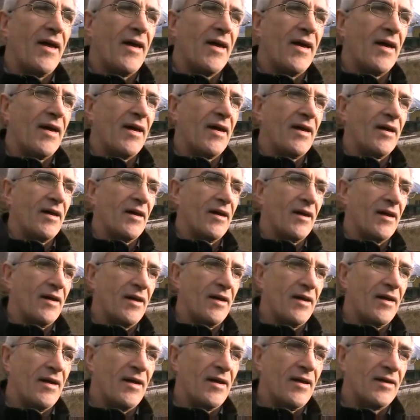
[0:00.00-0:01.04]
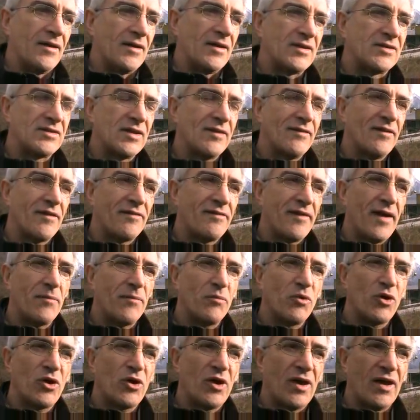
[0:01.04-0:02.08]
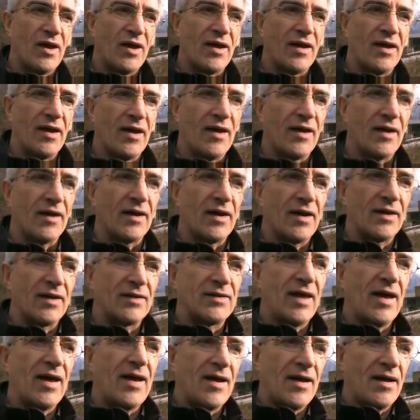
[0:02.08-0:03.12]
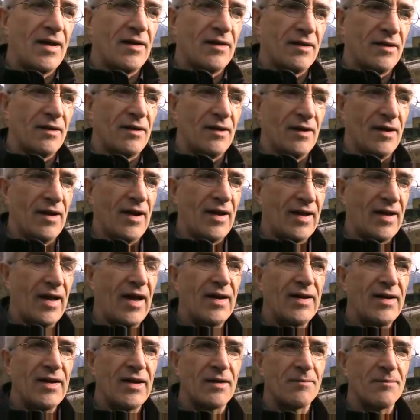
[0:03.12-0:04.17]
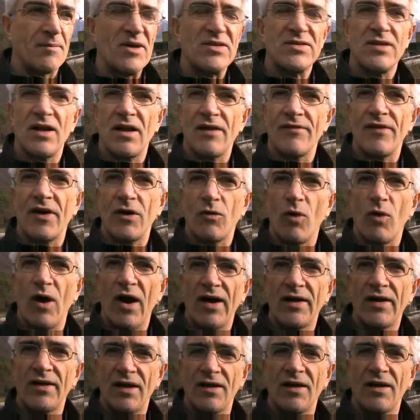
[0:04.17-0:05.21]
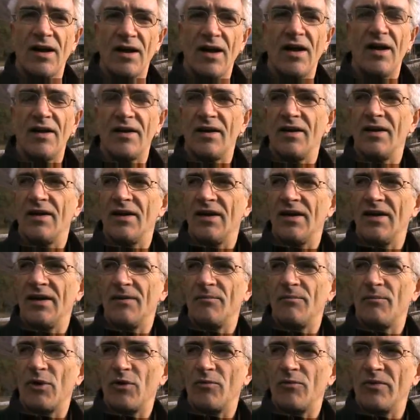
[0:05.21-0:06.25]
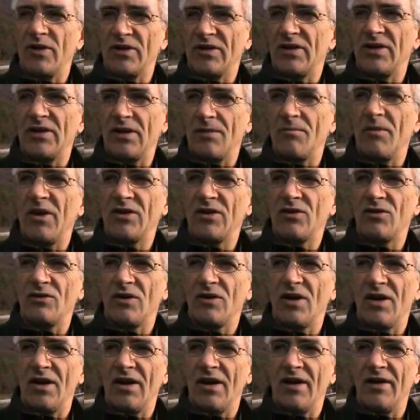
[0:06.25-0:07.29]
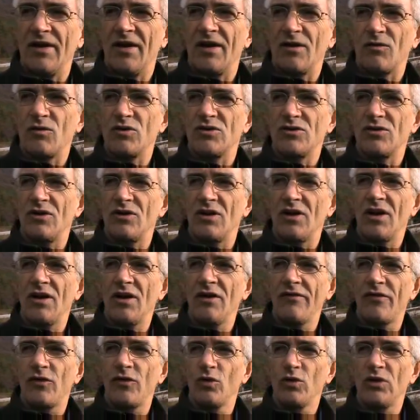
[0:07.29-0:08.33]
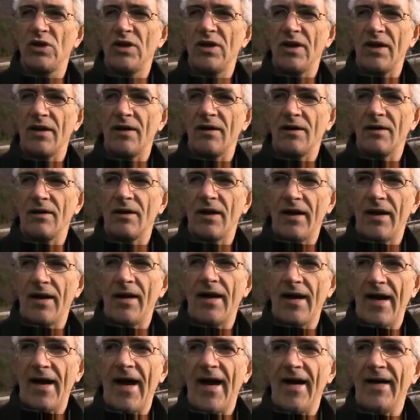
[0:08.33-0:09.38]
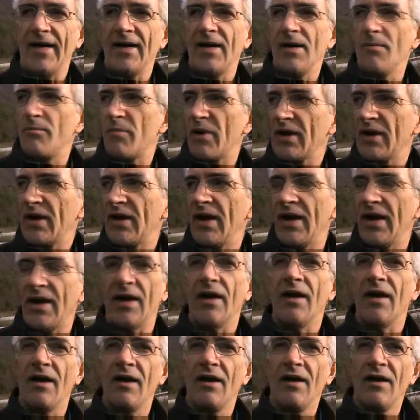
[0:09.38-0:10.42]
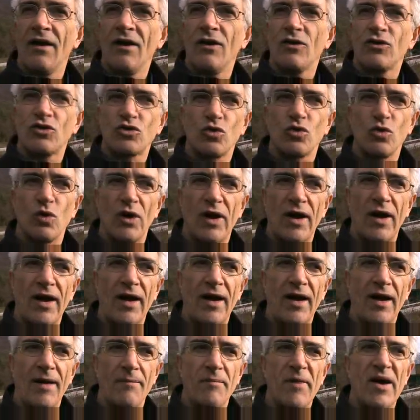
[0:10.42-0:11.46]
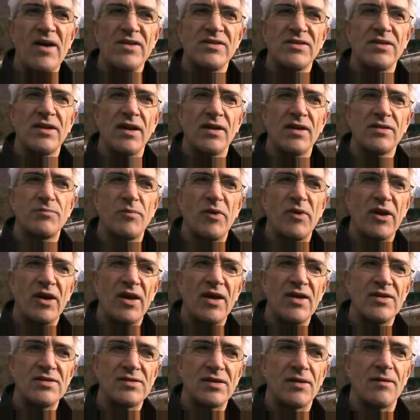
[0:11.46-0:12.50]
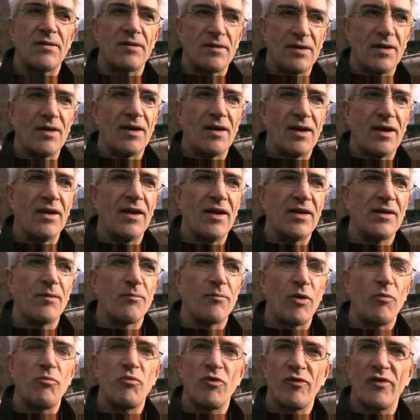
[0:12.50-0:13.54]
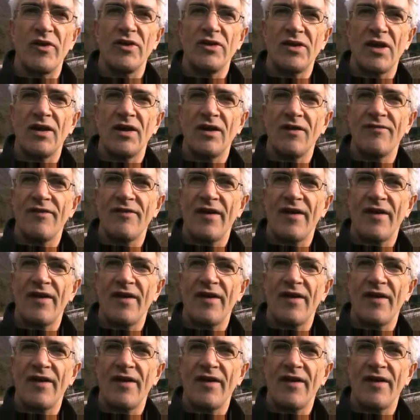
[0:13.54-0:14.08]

Eh, diceva Fabio che in realtà eh, la Carni è rimasta all'avanguardia nella, nella, nel trattamento della, della questione dei rifiuti anche perché sulla base dell'esperienza che, che è nata proprio vent'anni